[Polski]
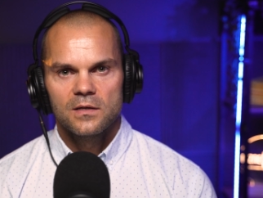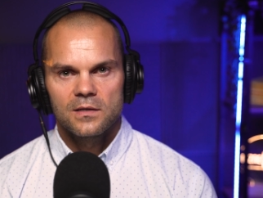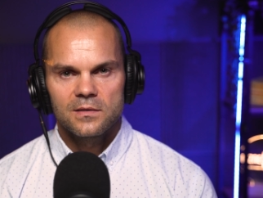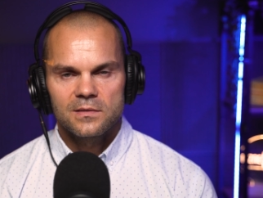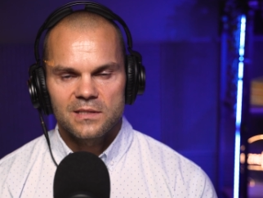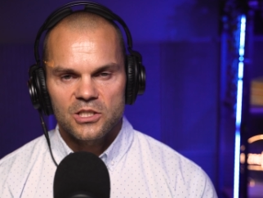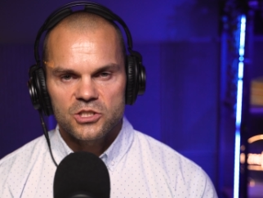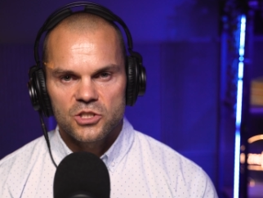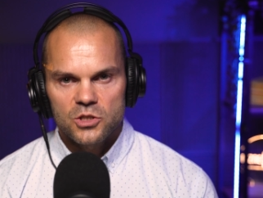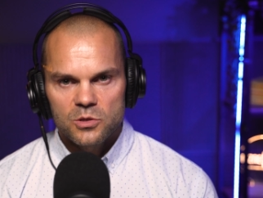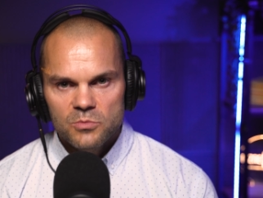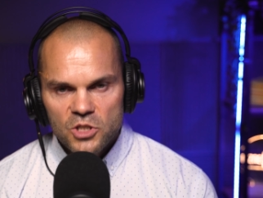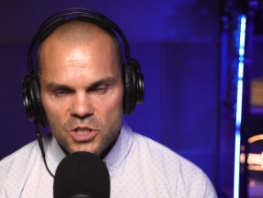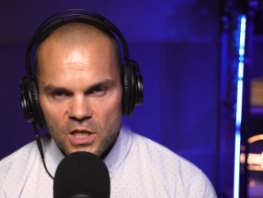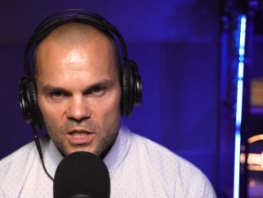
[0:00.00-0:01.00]
zaczniesz
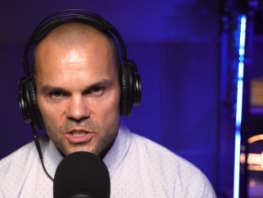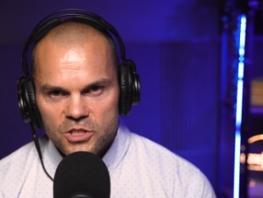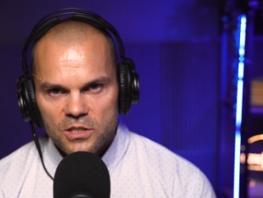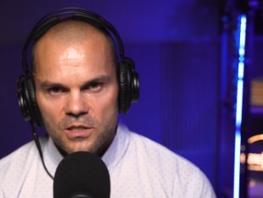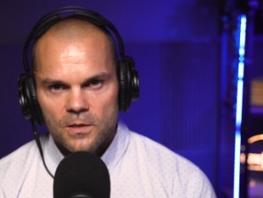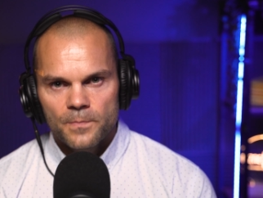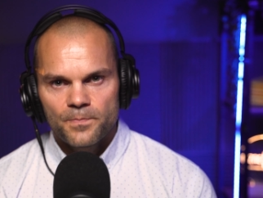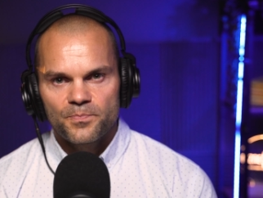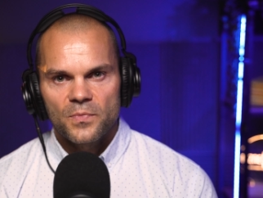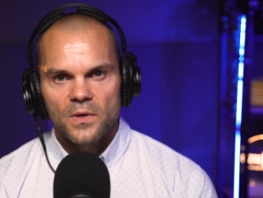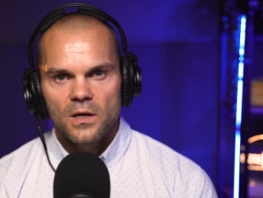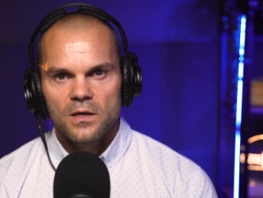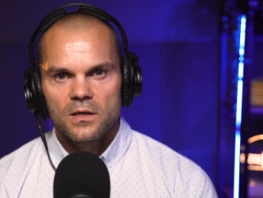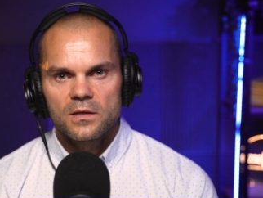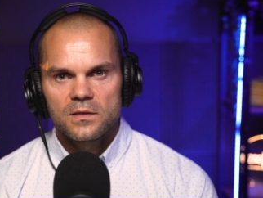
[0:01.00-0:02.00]
myśleć,
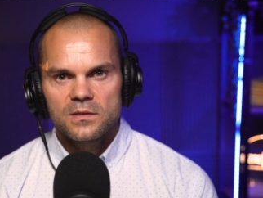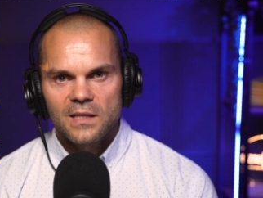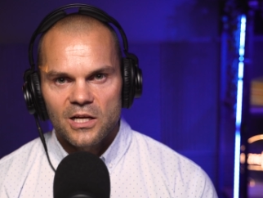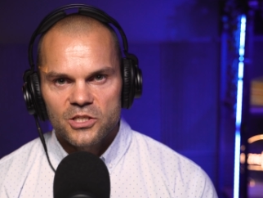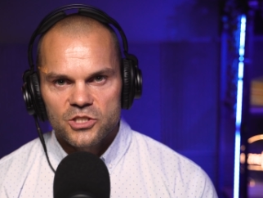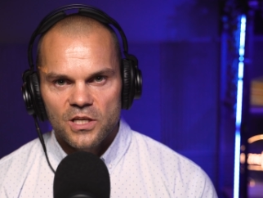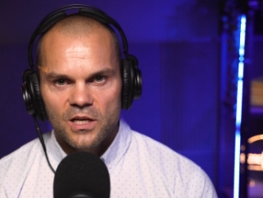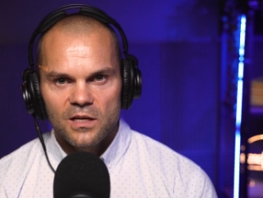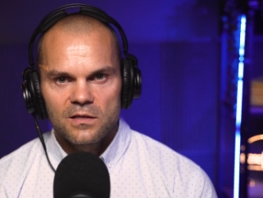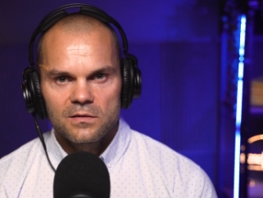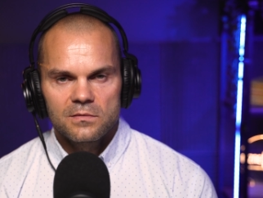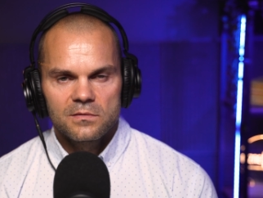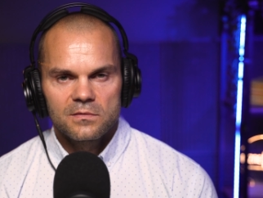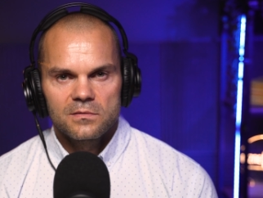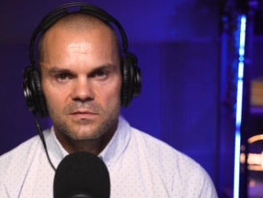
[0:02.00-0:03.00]
inaczej,